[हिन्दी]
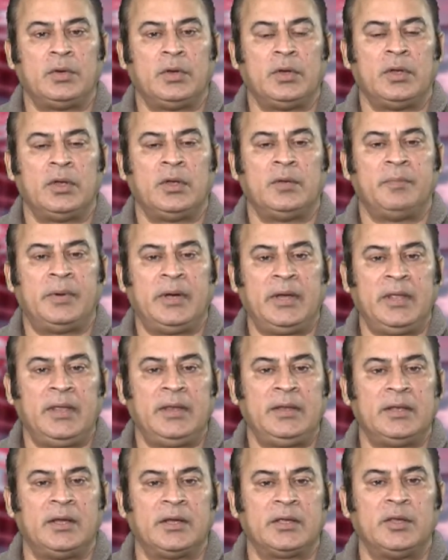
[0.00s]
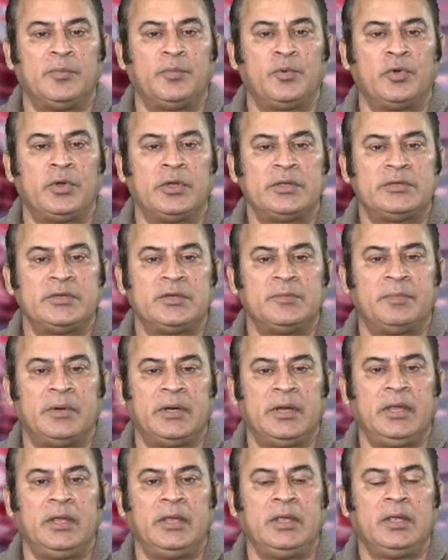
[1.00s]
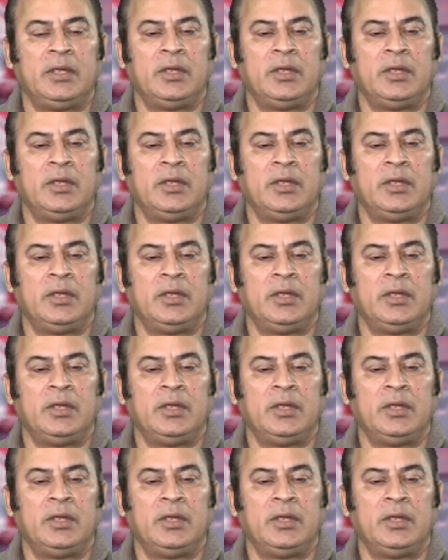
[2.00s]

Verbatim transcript: बढ़े यहाँ की प्रोडक्शन बढ़े